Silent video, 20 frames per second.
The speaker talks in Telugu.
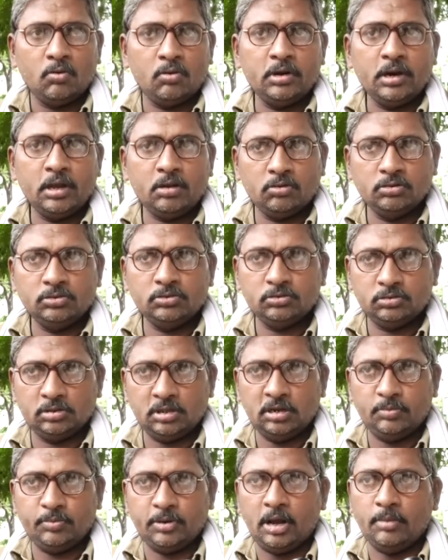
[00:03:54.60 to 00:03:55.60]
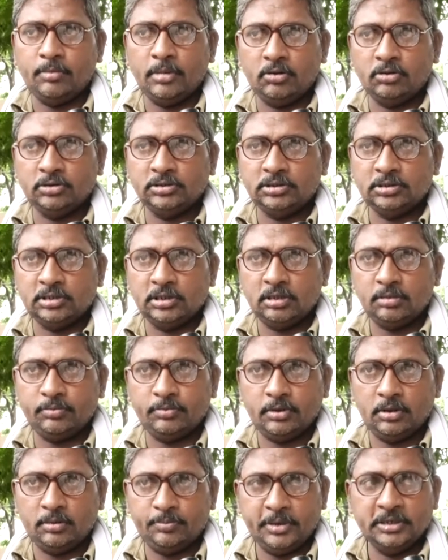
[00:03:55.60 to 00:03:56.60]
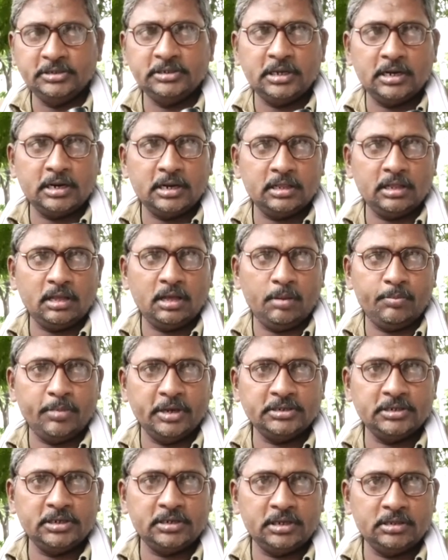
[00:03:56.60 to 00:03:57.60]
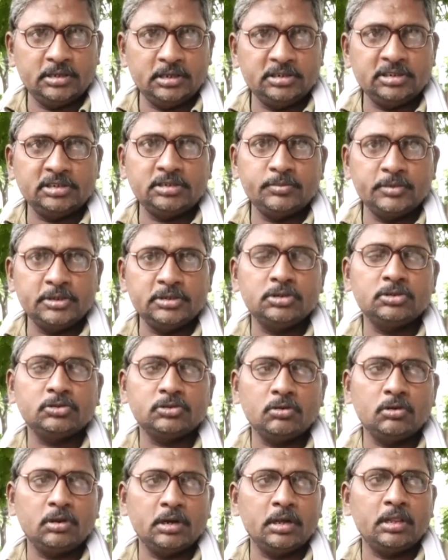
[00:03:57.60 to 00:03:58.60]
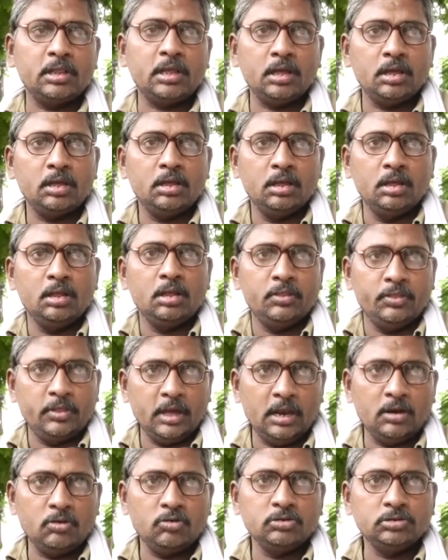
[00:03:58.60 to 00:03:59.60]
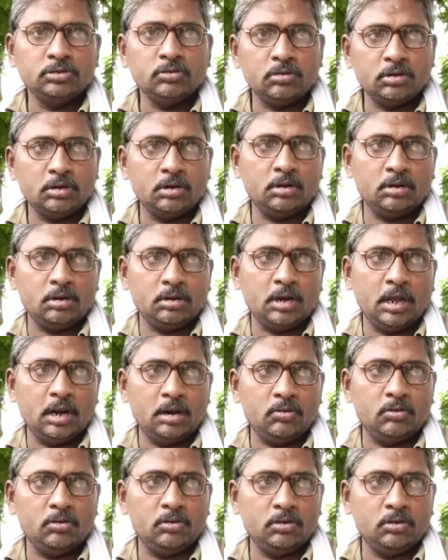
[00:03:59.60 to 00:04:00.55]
పోనీ కొంచెం దాని ప్రాబ్లం వచ్చింది కదా పెంచారు కదా ఆ బడ్జెట్ అది అడ్జస్ట్మెంట్ చేసుకోవాలి కదా దాని గురించి ఒక నాలుగు